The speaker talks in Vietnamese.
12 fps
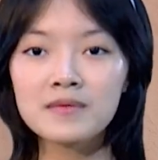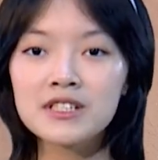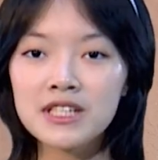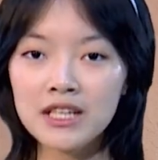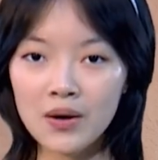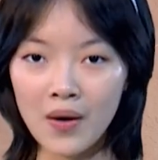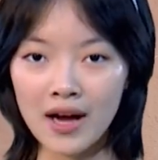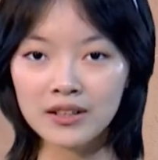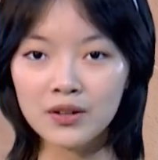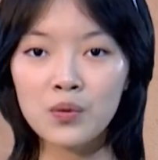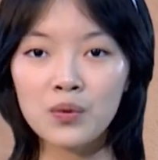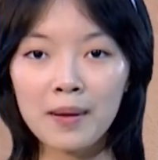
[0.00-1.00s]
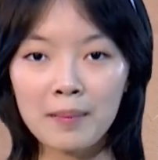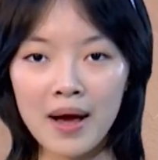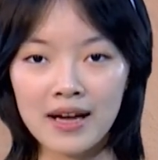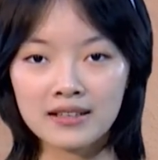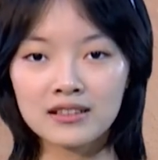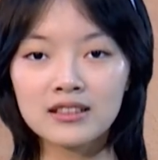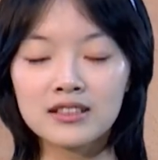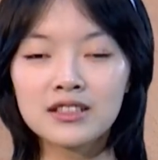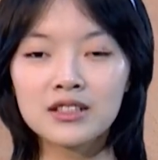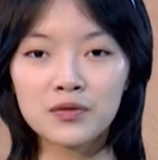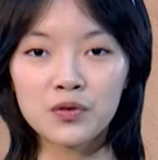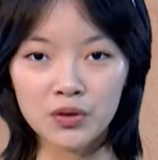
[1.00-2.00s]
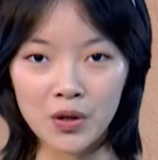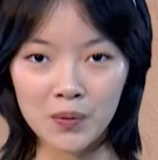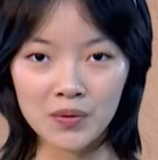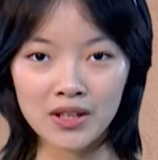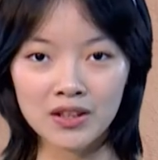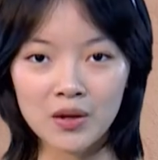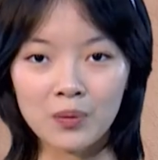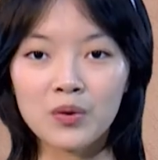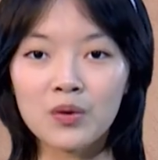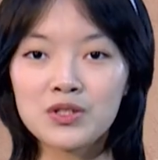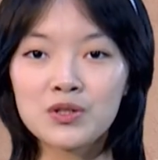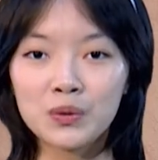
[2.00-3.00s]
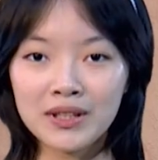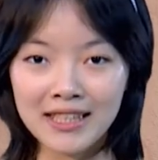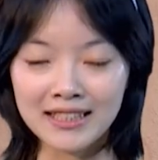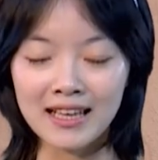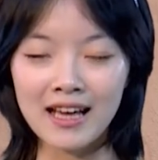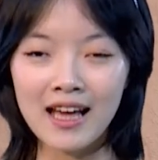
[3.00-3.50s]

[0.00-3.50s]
sinh hoạt cùng các bạn ở Trường Phổ thông Dân tộc Nội trú tỉnh.